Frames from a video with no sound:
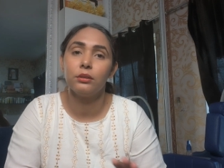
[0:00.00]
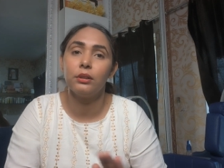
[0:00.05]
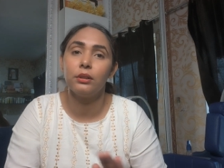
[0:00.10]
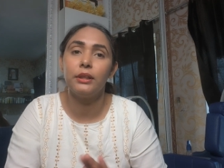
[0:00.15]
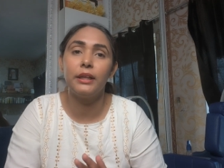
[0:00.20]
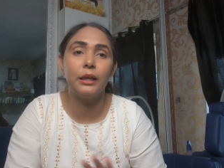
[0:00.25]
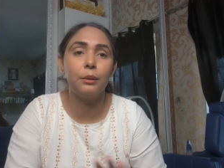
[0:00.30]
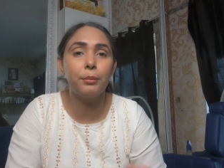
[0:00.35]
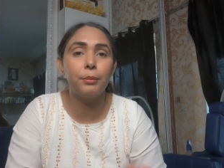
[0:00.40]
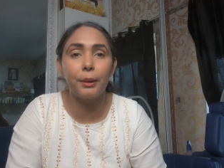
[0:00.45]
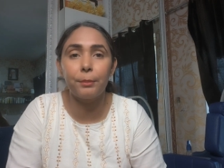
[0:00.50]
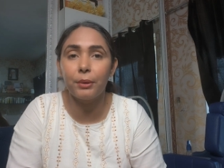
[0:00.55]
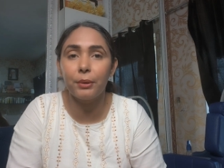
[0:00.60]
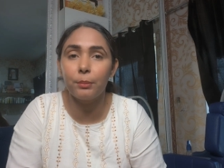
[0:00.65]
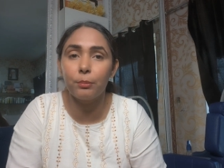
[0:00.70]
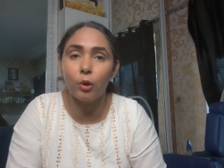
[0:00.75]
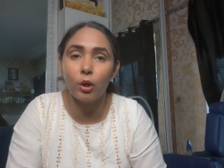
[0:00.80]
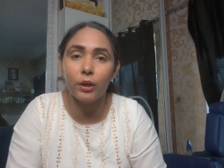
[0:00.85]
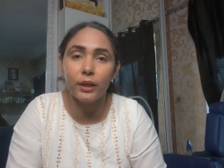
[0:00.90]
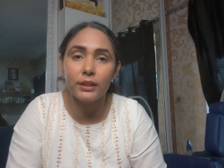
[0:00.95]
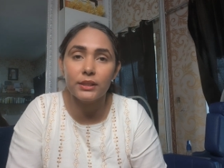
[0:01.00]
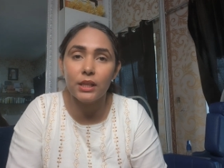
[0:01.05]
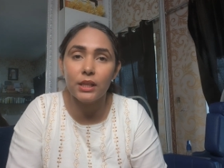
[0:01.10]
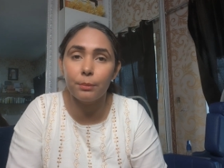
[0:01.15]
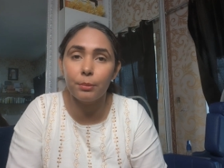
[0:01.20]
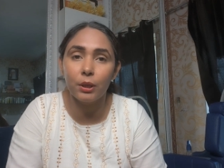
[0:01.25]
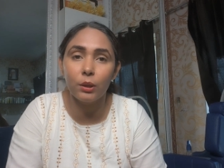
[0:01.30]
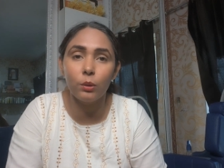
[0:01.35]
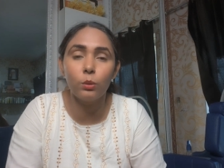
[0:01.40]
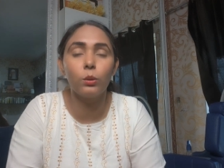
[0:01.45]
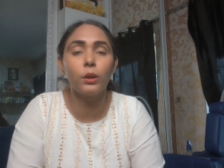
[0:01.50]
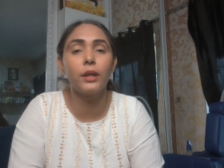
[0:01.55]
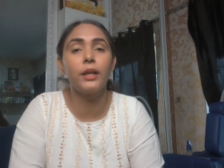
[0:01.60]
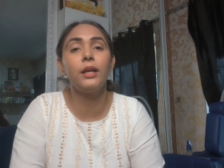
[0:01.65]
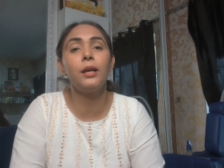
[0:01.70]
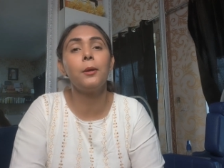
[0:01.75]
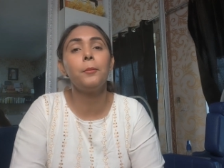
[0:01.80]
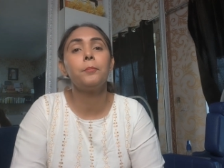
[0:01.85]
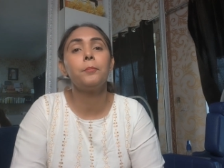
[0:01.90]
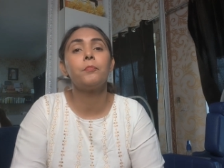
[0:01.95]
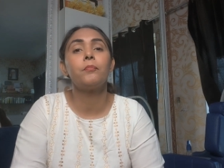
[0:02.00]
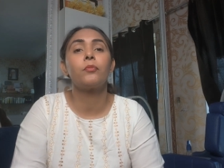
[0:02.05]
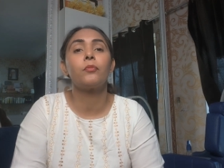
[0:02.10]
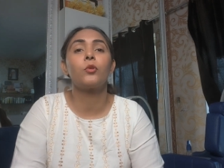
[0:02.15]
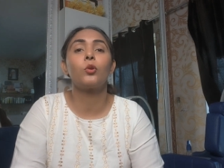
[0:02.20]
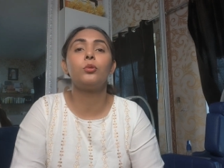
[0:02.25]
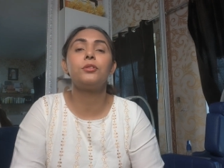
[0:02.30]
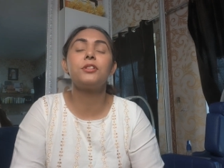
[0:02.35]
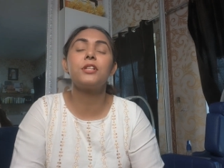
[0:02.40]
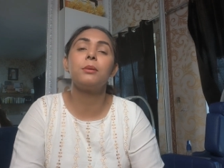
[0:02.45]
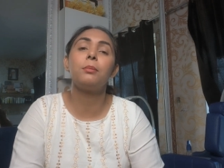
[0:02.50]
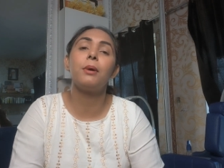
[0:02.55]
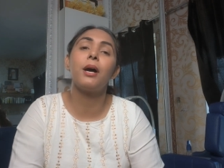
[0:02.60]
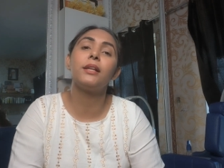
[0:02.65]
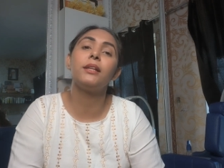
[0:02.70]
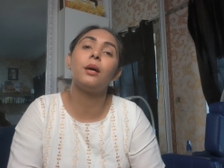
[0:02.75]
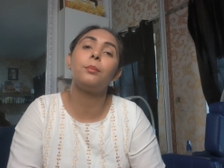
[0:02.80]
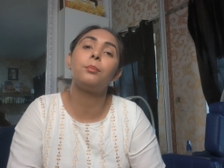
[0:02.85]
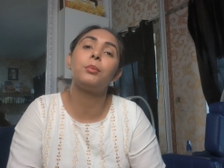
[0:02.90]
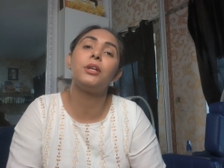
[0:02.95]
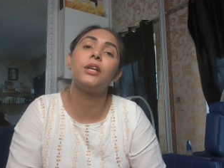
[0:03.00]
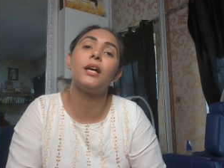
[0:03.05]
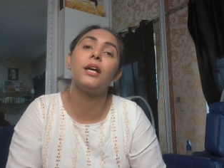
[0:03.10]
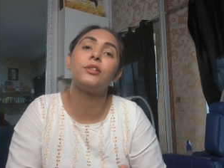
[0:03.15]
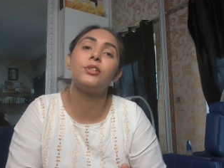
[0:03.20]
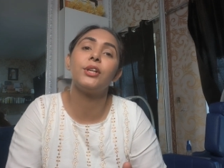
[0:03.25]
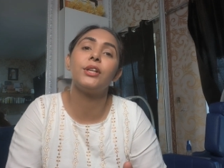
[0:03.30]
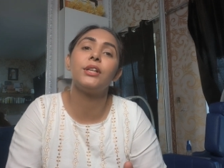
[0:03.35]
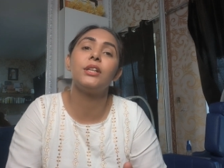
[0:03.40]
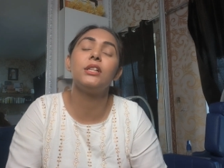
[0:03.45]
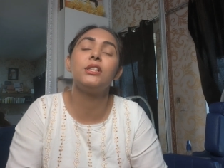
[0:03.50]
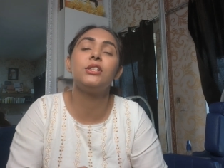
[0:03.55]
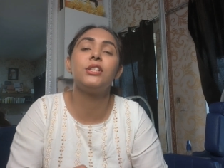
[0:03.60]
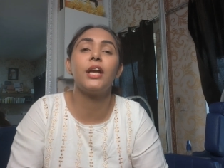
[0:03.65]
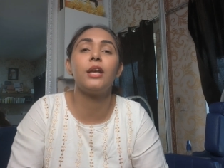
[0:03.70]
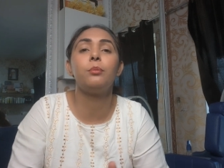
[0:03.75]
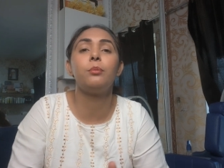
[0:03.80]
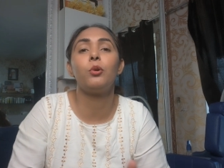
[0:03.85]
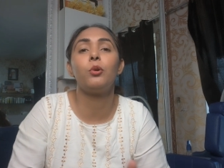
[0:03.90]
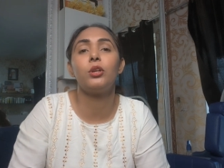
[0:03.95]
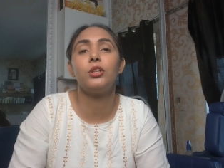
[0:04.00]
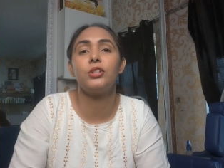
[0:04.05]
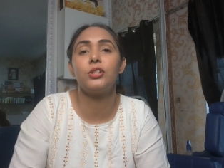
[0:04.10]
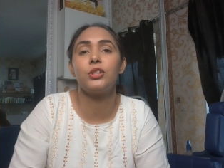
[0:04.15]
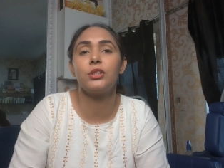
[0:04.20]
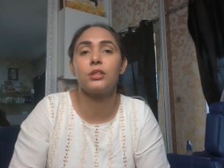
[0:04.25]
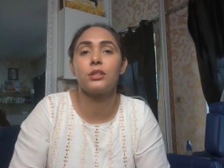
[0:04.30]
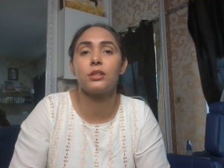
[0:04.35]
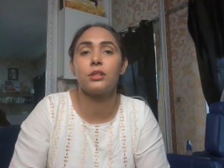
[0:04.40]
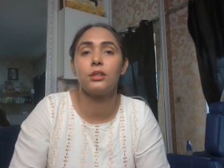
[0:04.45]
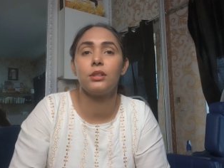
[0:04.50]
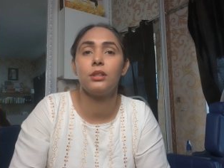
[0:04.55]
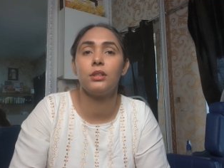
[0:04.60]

नेल प्रेप के प्रोडक्ट्स आपके हो गए हैं उसके बाद आपकी आ जाएंगी जेल पॉलिशेस